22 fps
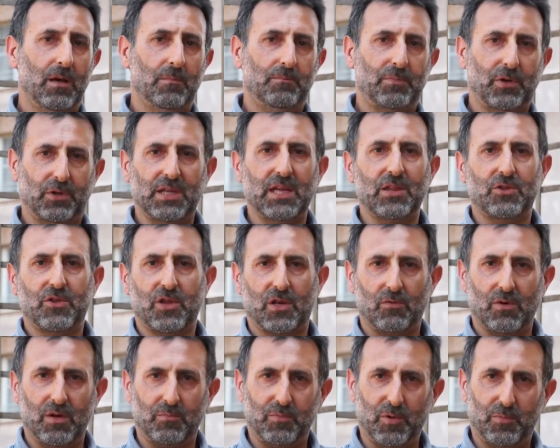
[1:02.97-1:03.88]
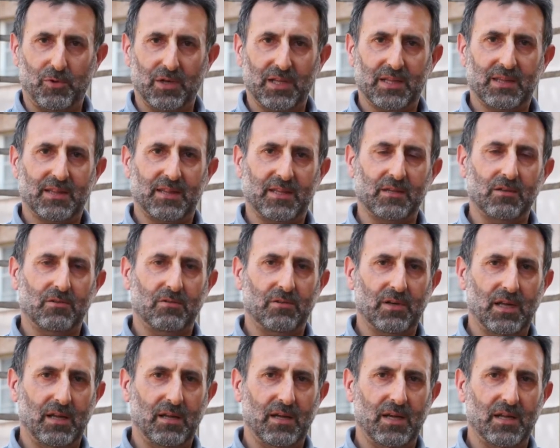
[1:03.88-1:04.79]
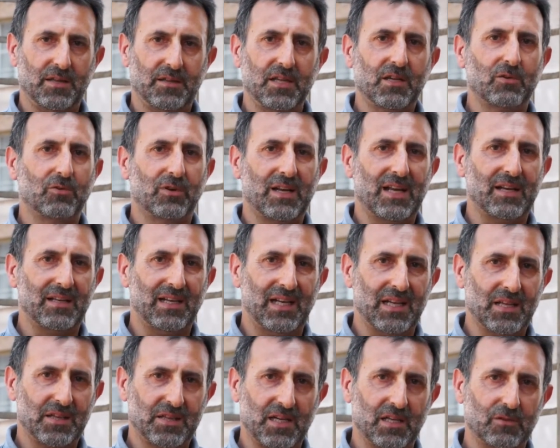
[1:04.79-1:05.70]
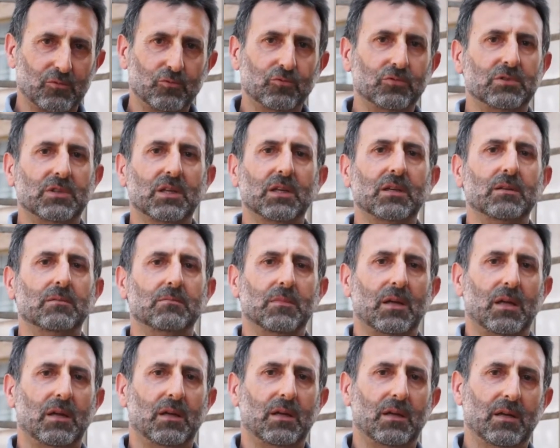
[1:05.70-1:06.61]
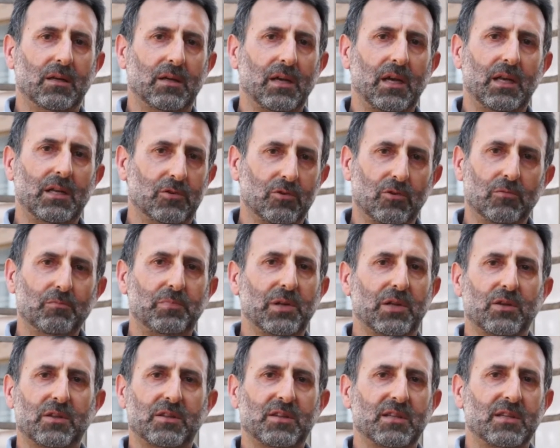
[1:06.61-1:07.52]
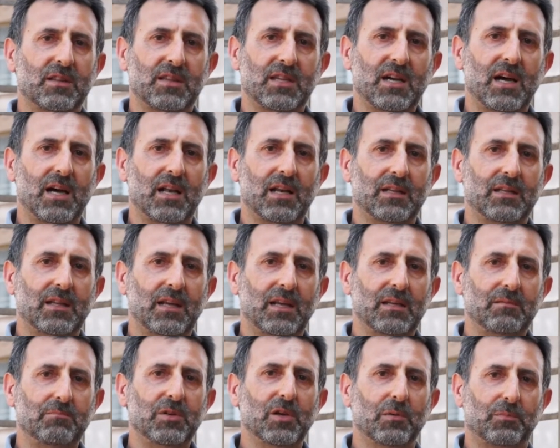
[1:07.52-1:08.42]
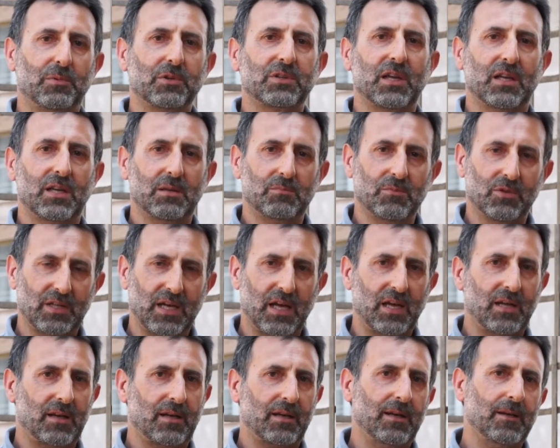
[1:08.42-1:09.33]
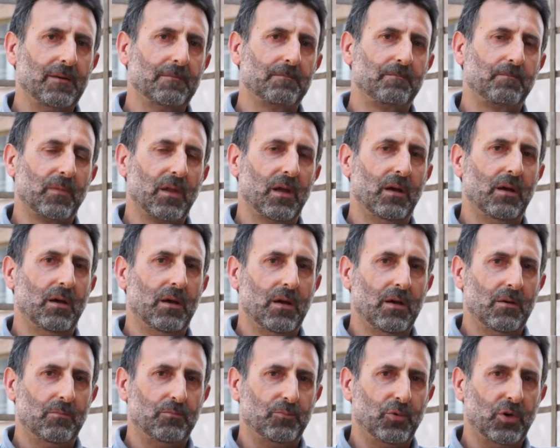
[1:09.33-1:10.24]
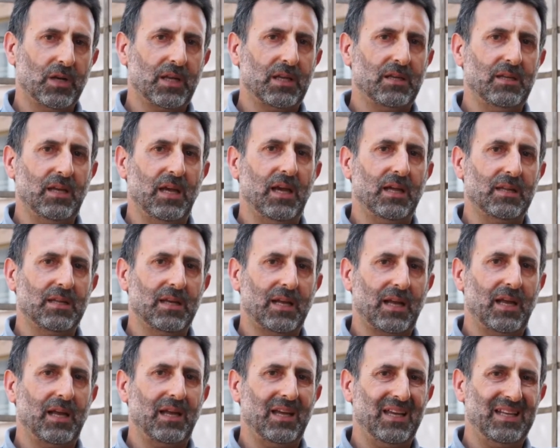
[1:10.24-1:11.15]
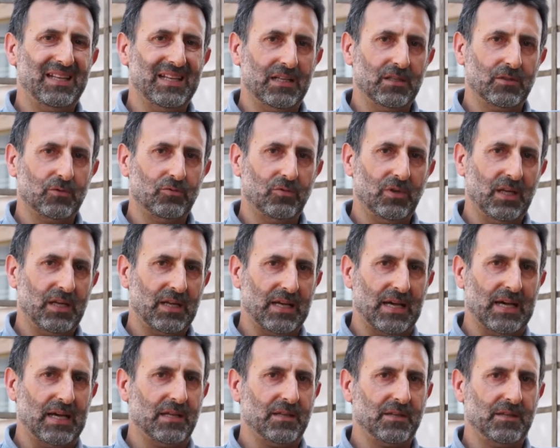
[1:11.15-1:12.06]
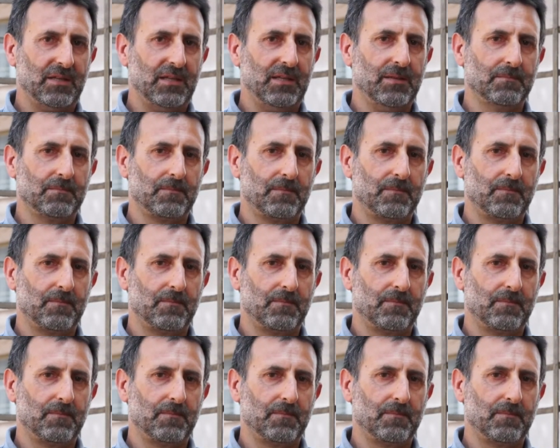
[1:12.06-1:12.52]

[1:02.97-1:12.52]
Proteggere una popolazione, assicurarne la salute, che è il compito essenziale dei biopoteri moderni, può richiedere in alcuni casi